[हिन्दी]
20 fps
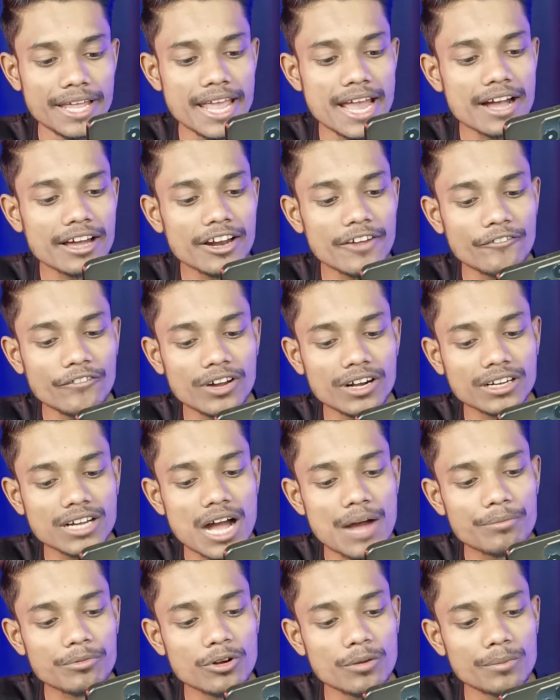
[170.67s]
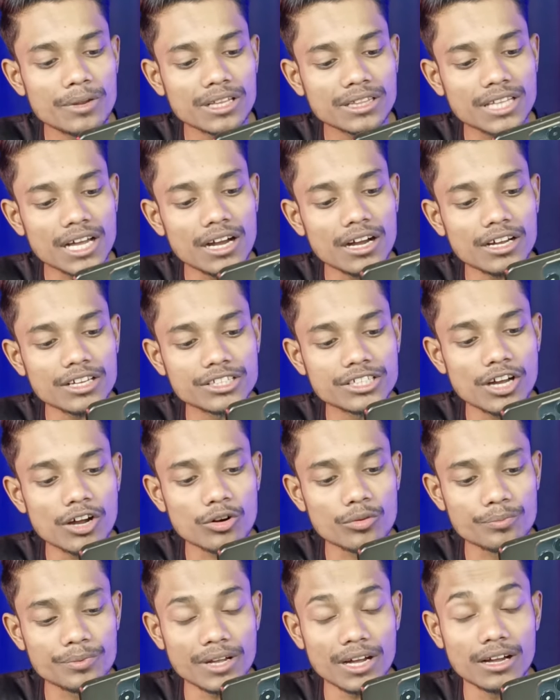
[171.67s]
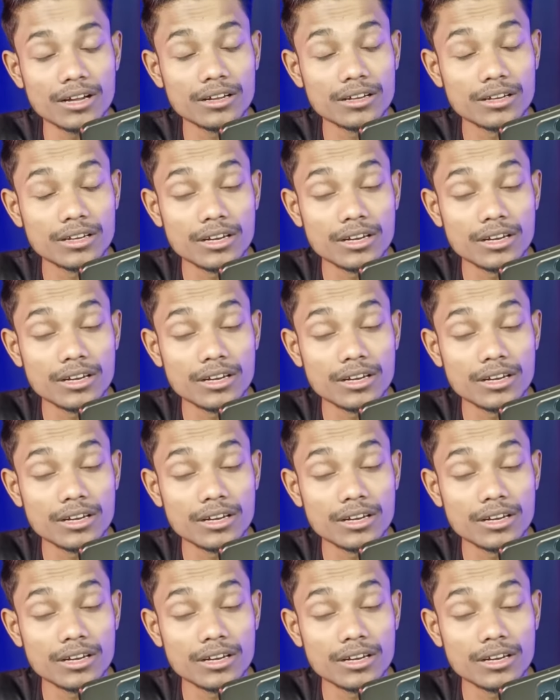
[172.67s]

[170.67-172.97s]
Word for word: एक रेफर का आपको मिलता है हज़ार रुपया